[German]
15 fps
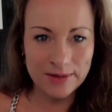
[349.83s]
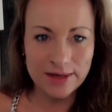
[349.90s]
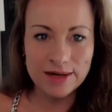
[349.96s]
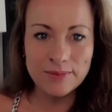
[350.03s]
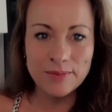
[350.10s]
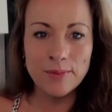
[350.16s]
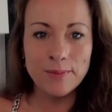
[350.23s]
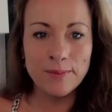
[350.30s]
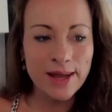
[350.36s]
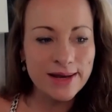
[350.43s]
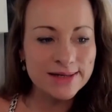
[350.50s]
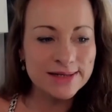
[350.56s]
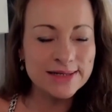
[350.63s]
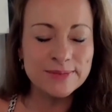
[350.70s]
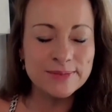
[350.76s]
in einem
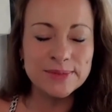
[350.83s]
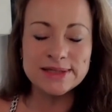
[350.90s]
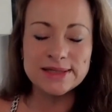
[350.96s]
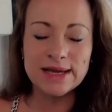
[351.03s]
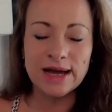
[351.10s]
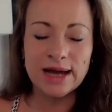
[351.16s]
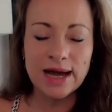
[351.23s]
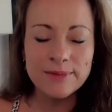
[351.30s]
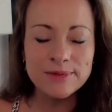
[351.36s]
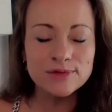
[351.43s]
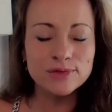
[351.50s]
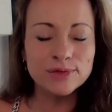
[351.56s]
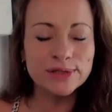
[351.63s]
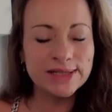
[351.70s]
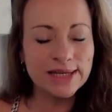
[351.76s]
Moment, in dem ich
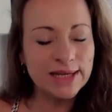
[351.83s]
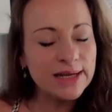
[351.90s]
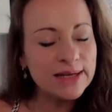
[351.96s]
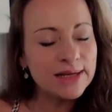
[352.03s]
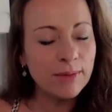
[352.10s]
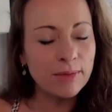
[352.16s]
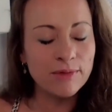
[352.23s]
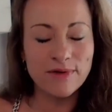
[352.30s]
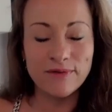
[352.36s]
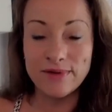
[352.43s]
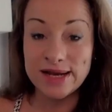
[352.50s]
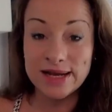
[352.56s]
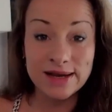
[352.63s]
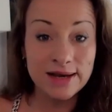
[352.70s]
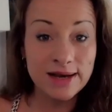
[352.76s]
absolut in der Hingabe war,
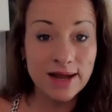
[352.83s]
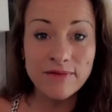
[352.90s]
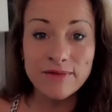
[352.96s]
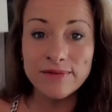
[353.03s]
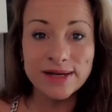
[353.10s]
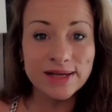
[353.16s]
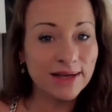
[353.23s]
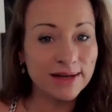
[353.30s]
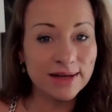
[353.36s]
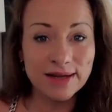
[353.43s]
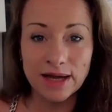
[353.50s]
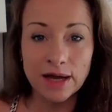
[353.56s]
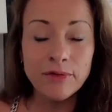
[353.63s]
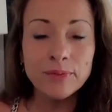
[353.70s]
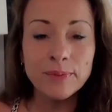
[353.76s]
weil ich leer war, weil ich keine
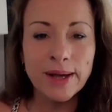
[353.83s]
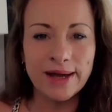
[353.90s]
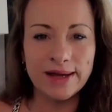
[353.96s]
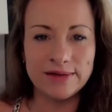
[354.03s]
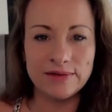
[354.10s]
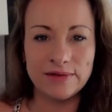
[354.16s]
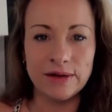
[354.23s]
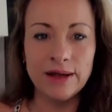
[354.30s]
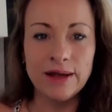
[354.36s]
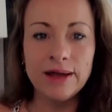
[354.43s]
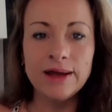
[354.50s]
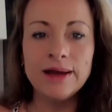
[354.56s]
Kraft mehr hatte,